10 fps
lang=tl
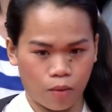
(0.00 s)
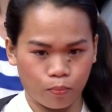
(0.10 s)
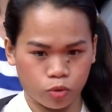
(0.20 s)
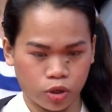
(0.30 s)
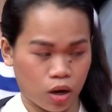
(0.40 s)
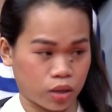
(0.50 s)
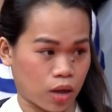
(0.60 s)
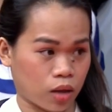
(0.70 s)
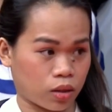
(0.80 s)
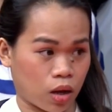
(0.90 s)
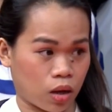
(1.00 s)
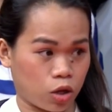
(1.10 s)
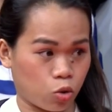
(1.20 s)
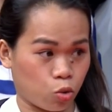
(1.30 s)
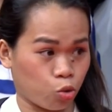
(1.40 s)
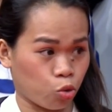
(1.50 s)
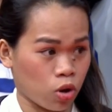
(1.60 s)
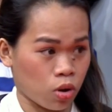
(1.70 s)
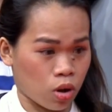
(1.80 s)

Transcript: niya lang po sa kalsada. Eh yung